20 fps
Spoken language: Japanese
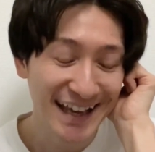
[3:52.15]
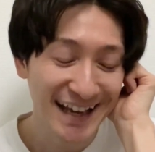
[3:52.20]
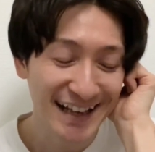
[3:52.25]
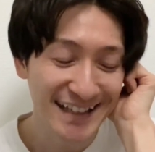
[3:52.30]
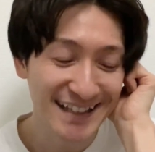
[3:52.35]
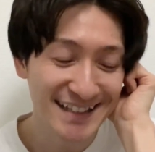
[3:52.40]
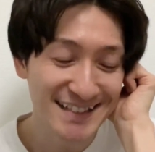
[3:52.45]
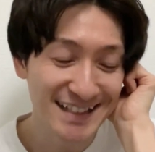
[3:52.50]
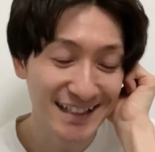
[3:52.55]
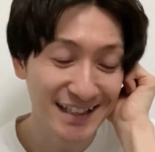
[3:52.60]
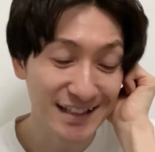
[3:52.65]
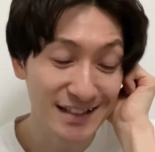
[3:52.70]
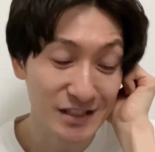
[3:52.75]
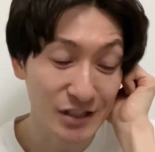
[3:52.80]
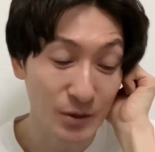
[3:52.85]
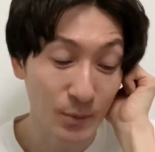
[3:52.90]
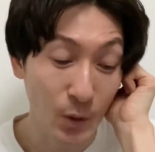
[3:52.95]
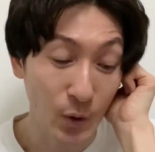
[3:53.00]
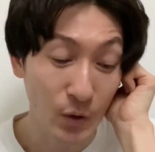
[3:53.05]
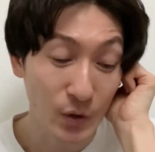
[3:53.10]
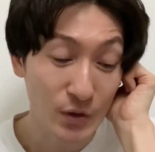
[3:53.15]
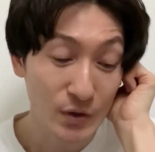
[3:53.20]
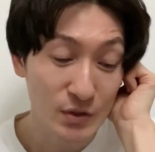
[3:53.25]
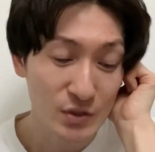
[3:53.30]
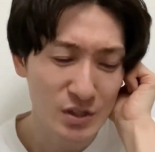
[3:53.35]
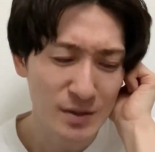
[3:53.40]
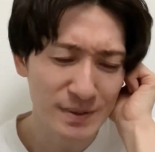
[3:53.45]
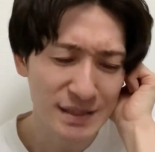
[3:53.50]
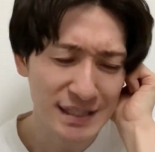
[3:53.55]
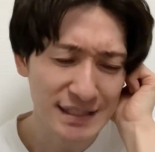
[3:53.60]
話だったんですけども、
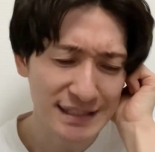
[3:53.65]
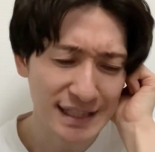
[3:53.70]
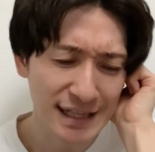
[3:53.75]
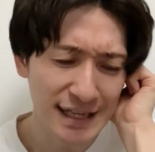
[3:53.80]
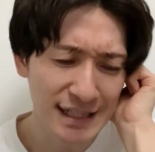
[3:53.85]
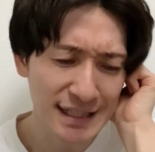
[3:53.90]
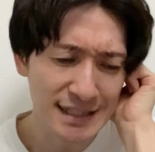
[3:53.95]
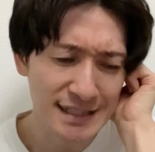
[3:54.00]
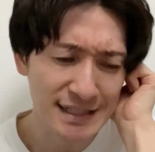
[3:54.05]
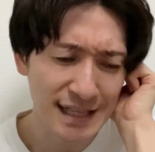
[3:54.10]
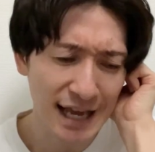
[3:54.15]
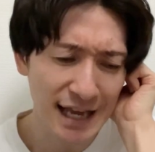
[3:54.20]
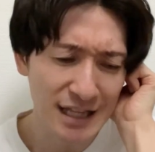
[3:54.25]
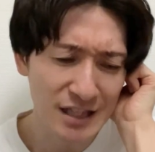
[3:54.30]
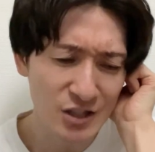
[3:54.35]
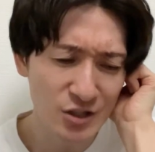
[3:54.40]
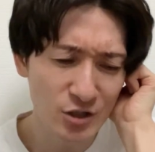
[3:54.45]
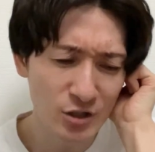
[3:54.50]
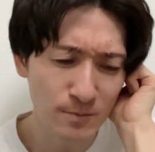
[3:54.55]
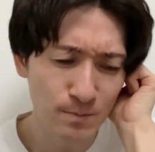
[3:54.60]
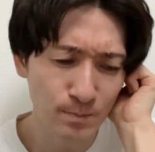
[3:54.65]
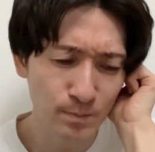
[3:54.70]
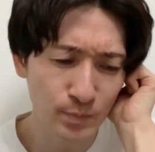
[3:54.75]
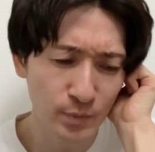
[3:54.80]
すいません、さらに30